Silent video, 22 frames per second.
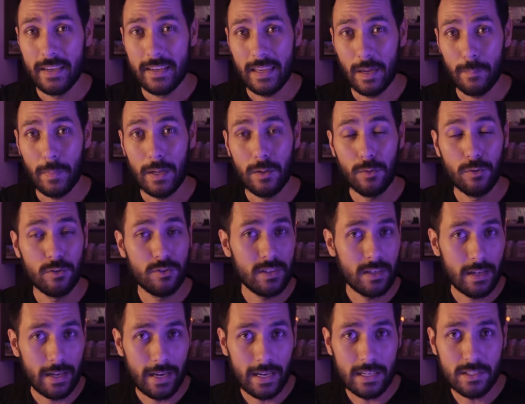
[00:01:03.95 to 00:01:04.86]
que é uma luz
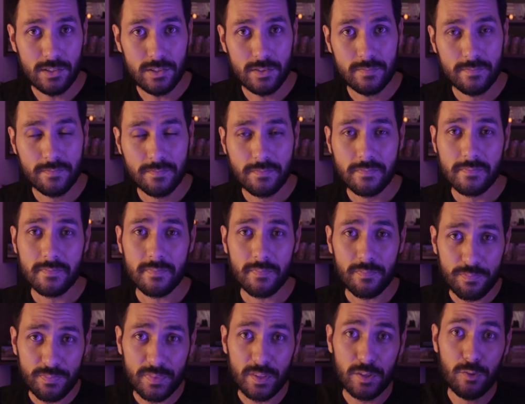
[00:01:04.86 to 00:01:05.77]
de LED
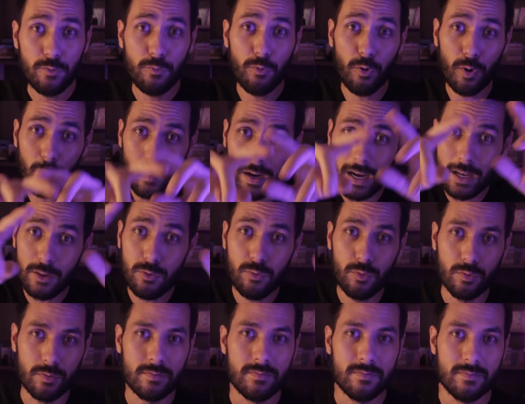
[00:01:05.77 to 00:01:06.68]
em
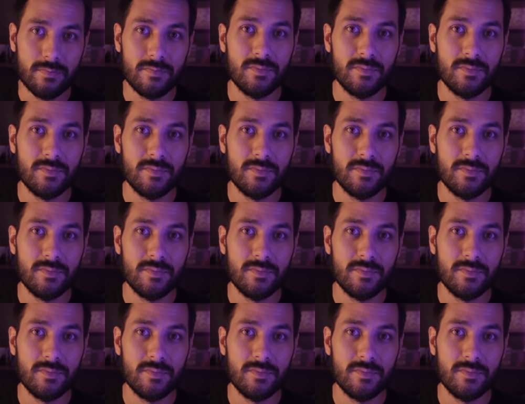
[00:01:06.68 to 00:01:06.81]
formato